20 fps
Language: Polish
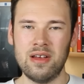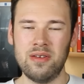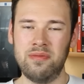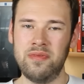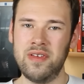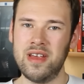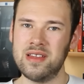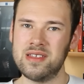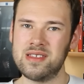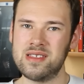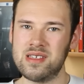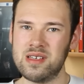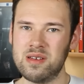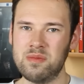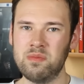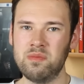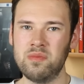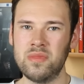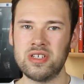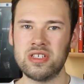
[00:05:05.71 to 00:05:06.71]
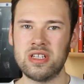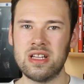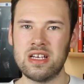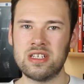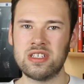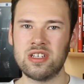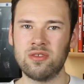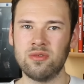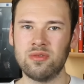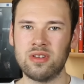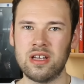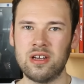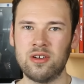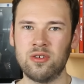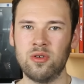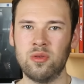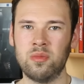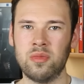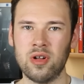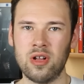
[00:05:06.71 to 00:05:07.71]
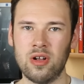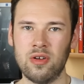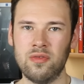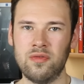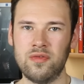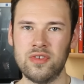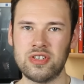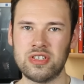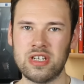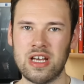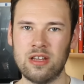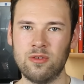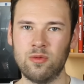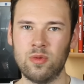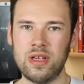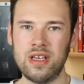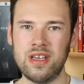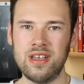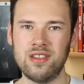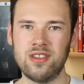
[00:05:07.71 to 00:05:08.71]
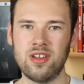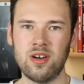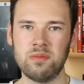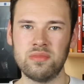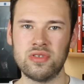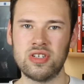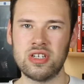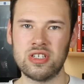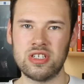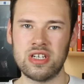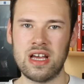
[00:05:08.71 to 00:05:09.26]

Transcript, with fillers: więc myślę, że tutaj humor wyszedł i dobrze,